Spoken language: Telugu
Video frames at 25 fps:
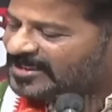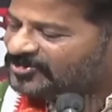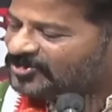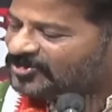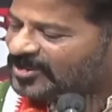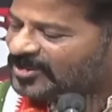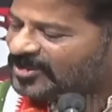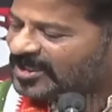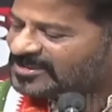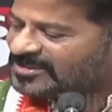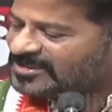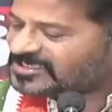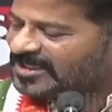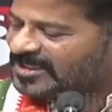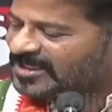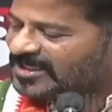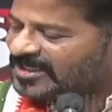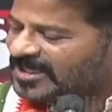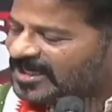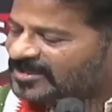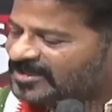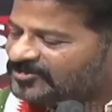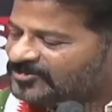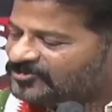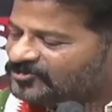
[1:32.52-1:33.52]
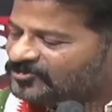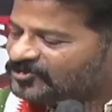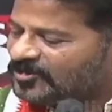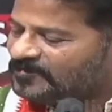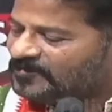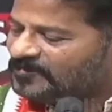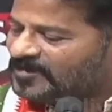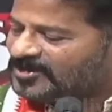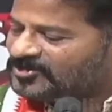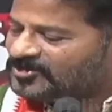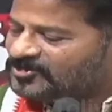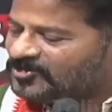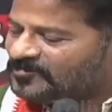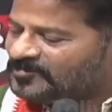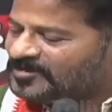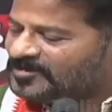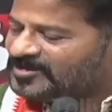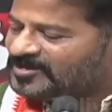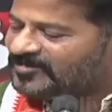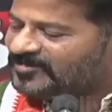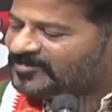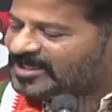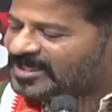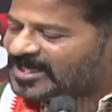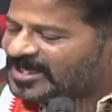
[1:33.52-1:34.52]
ఐదు లక్షల తొంభై
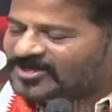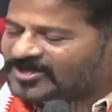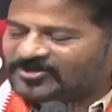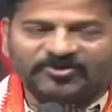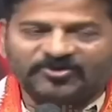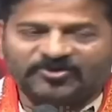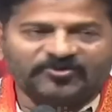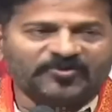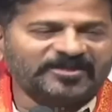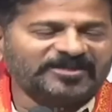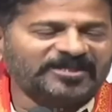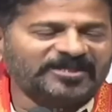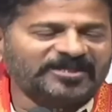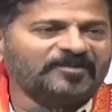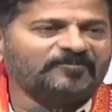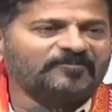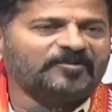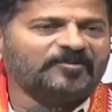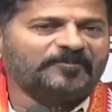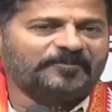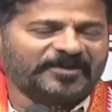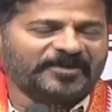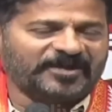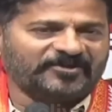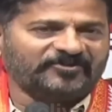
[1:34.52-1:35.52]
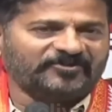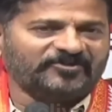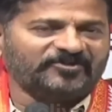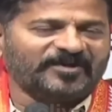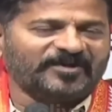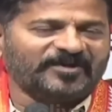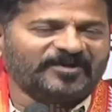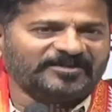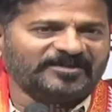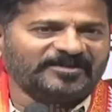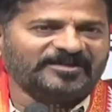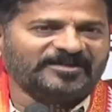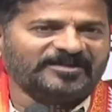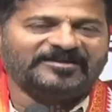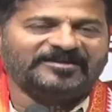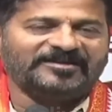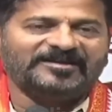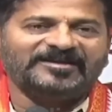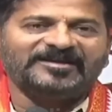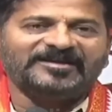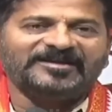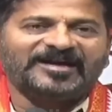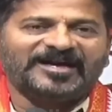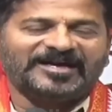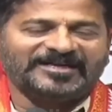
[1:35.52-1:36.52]
తొమ్మిది వేల రెండు వందల ముప్పై ఎనిమిది మంది
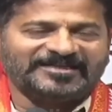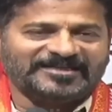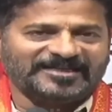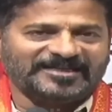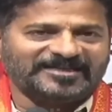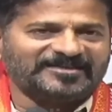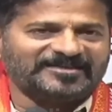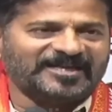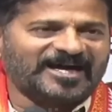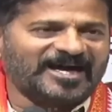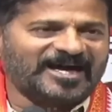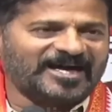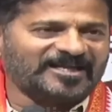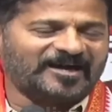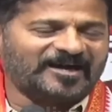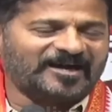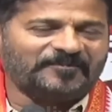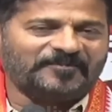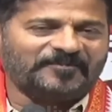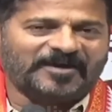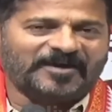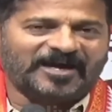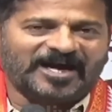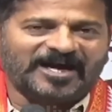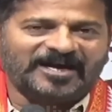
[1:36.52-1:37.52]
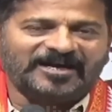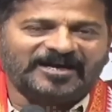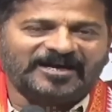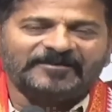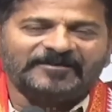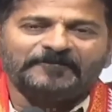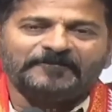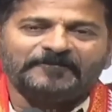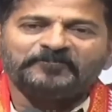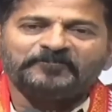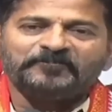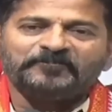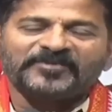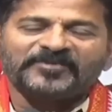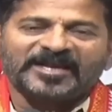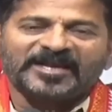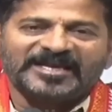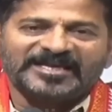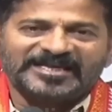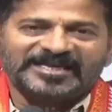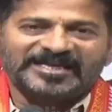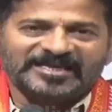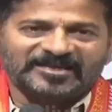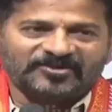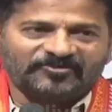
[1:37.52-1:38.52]
అంటే దాదాపుగా
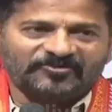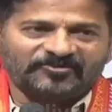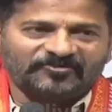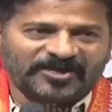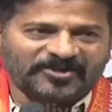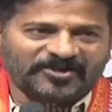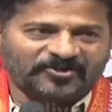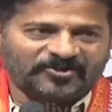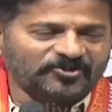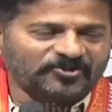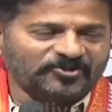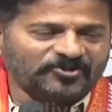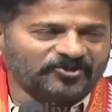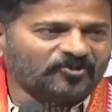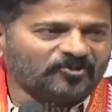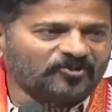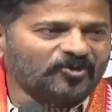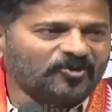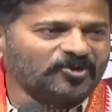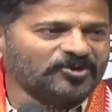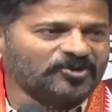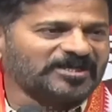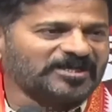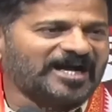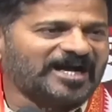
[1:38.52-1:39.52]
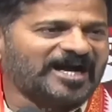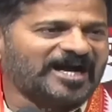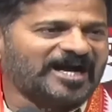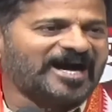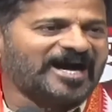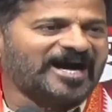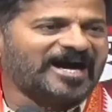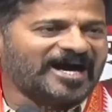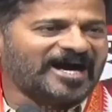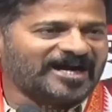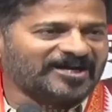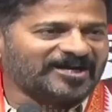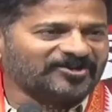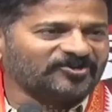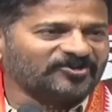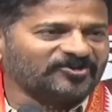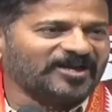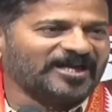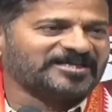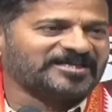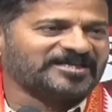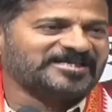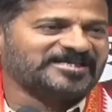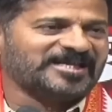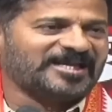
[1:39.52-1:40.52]
ఇరవై రెండు కోట్ల ఆరు
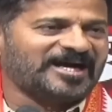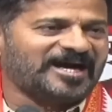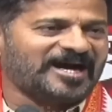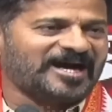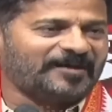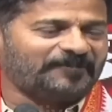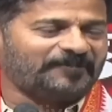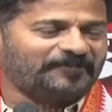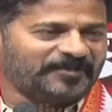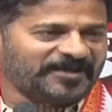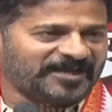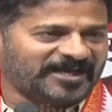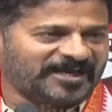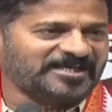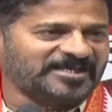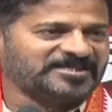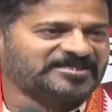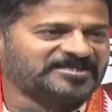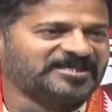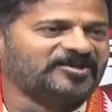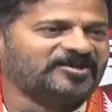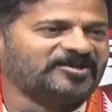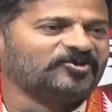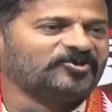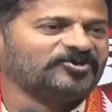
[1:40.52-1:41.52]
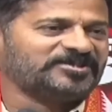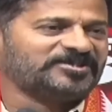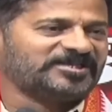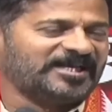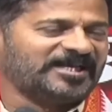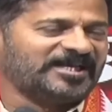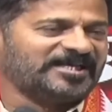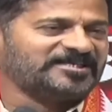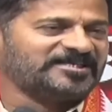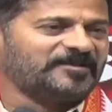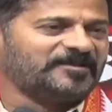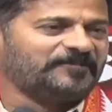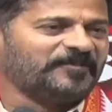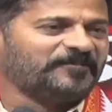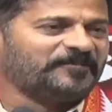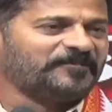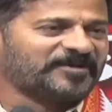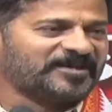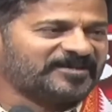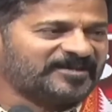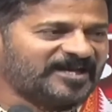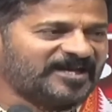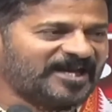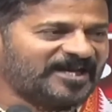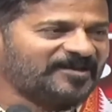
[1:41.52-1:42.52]
లక్షల అప్లికేషన్లు వచ్చినాయని చెప్పి
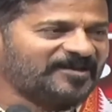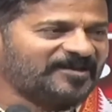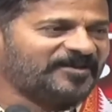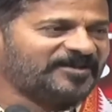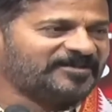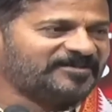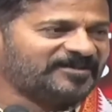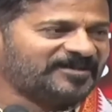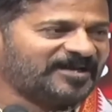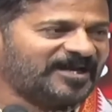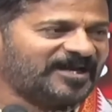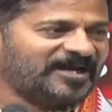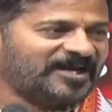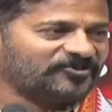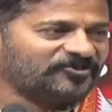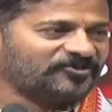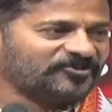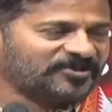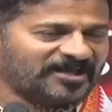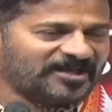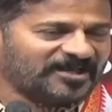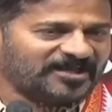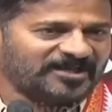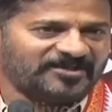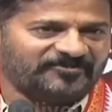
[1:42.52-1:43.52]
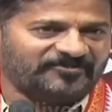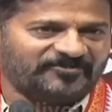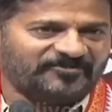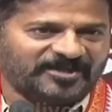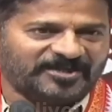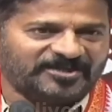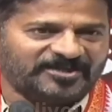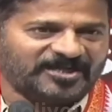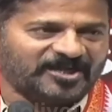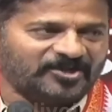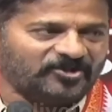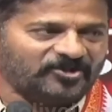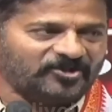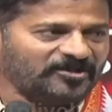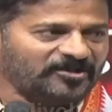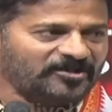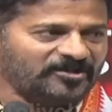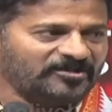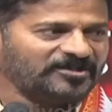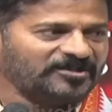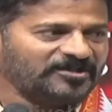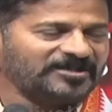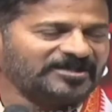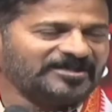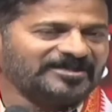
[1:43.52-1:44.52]
ప్రధానమంత్రి గారు తన నివేదికలో
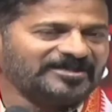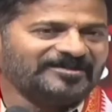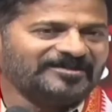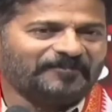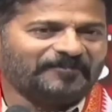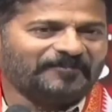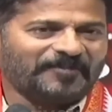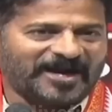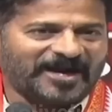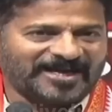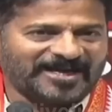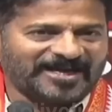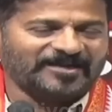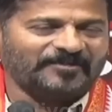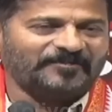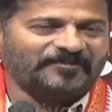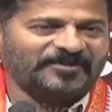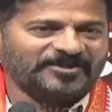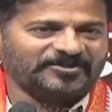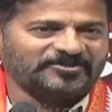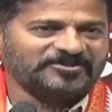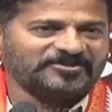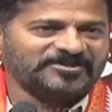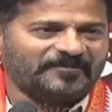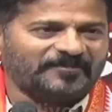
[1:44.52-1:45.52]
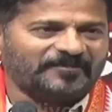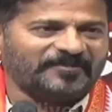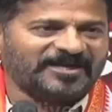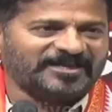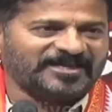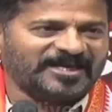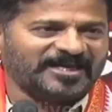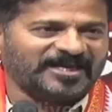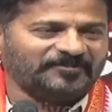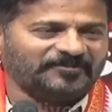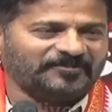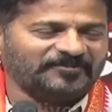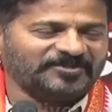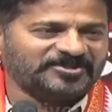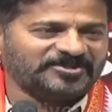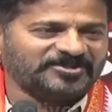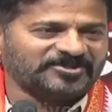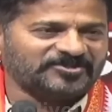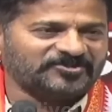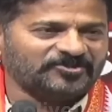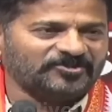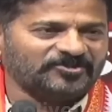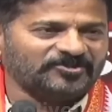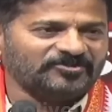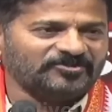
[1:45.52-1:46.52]
పార్లమెంటుకు సమాధానం
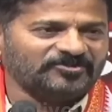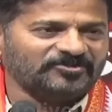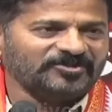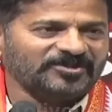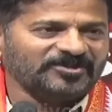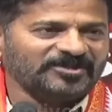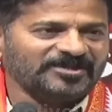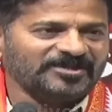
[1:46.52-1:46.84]
ఇచ్చిండ్రు